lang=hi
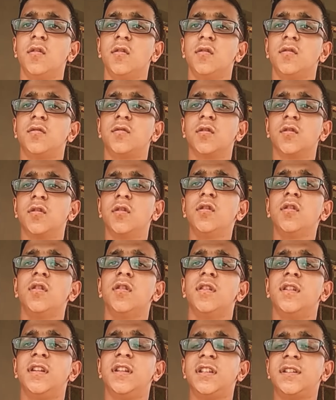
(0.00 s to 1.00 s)
तो
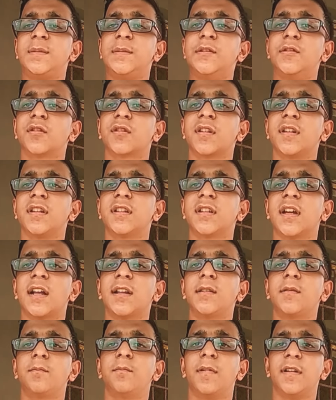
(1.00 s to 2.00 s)
इस वीडियो के साथ
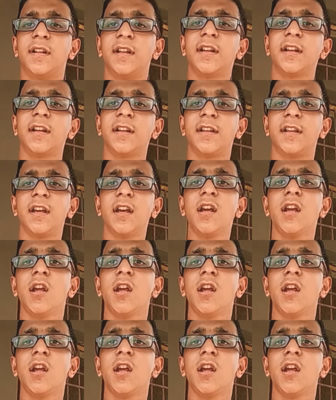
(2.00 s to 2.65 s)
बने रहिए